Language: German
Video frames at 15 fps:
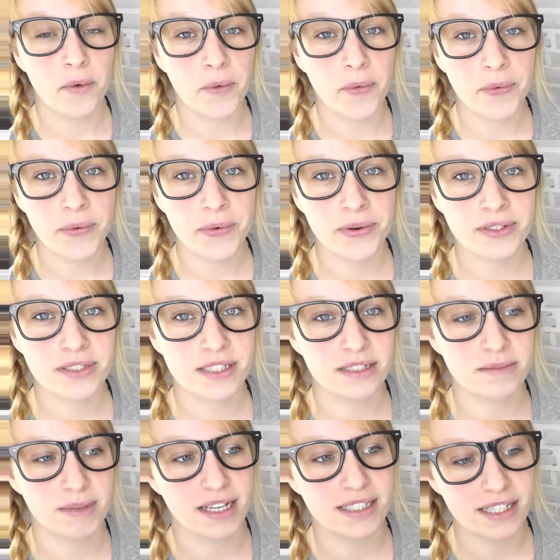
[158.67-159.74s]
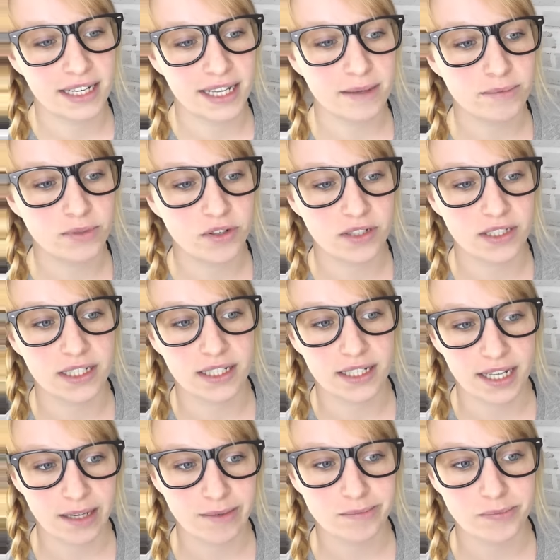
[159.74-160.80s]
Und ähm, ja, sie leben dort ihr
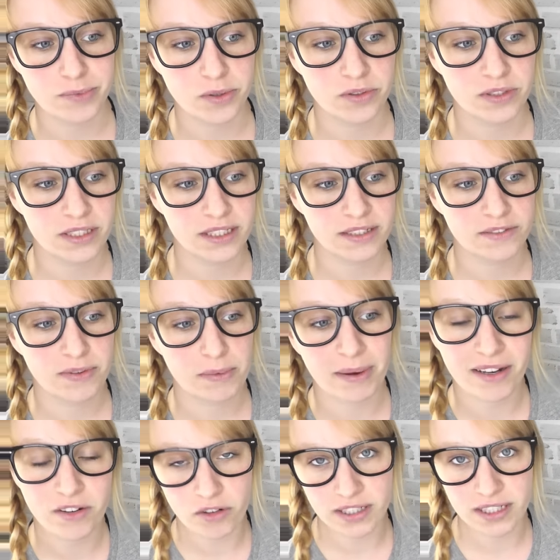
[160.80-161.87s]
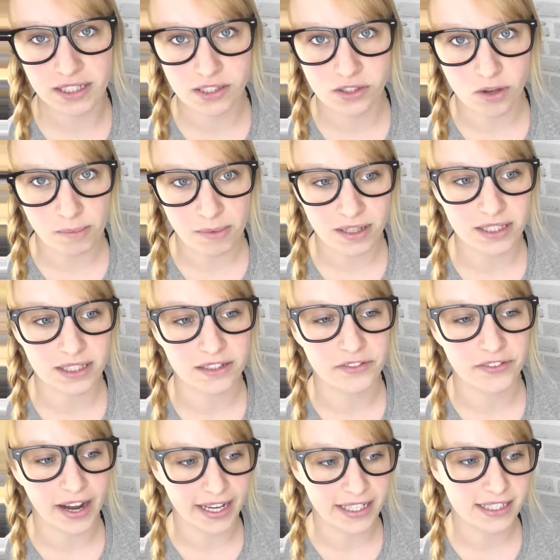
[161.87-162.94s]
Leben und ihr, verbringen dort ihre Sommer und ihre
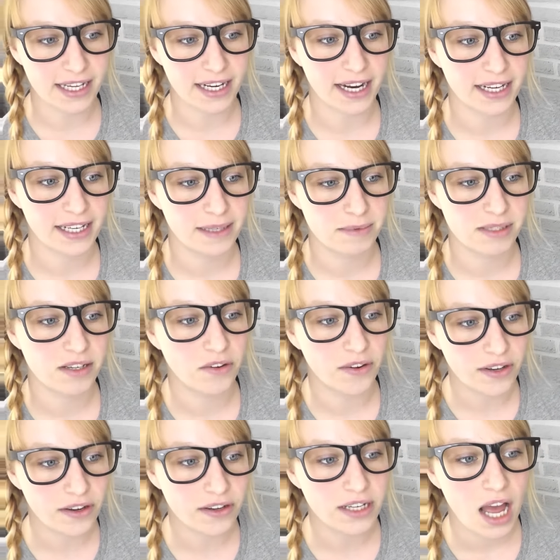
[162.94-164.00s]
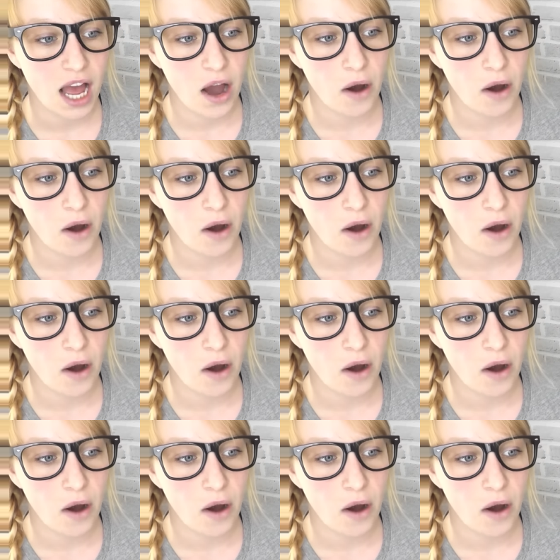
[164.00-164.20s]
Freizeit. Eigentlich leben sie in London.